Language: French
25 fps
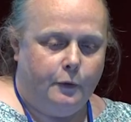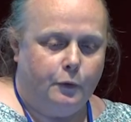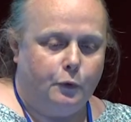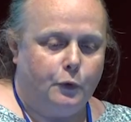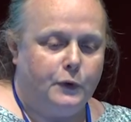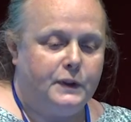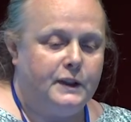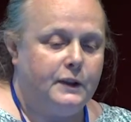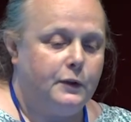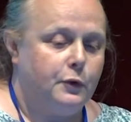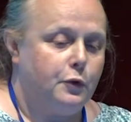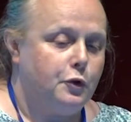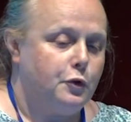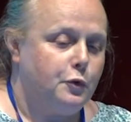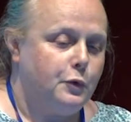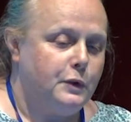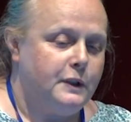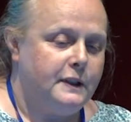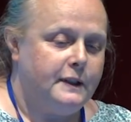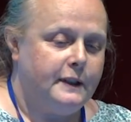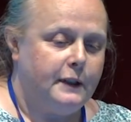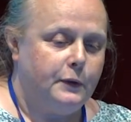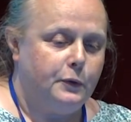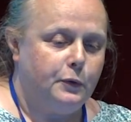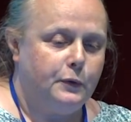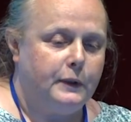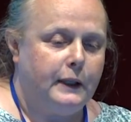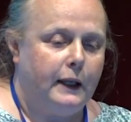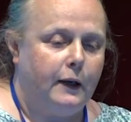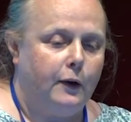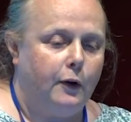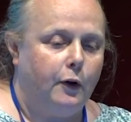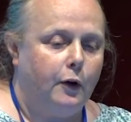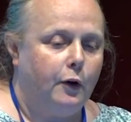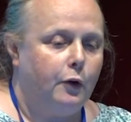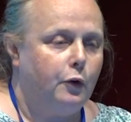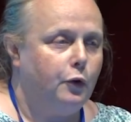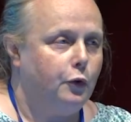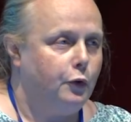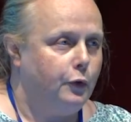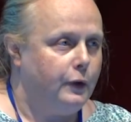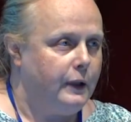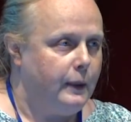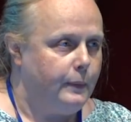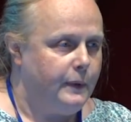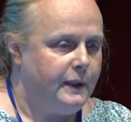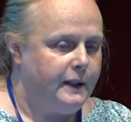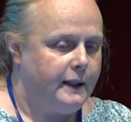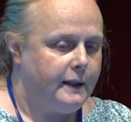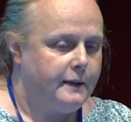Donc c'est ce que je vous disais tout à l'heure, le lieu
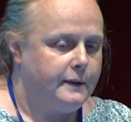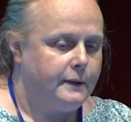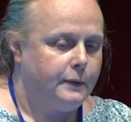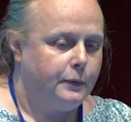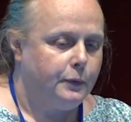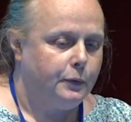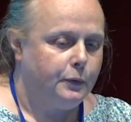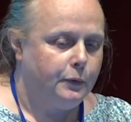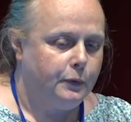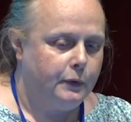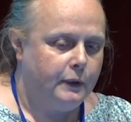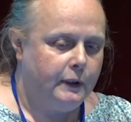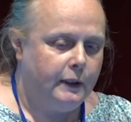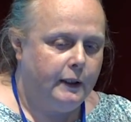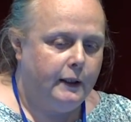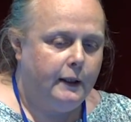d'habitation,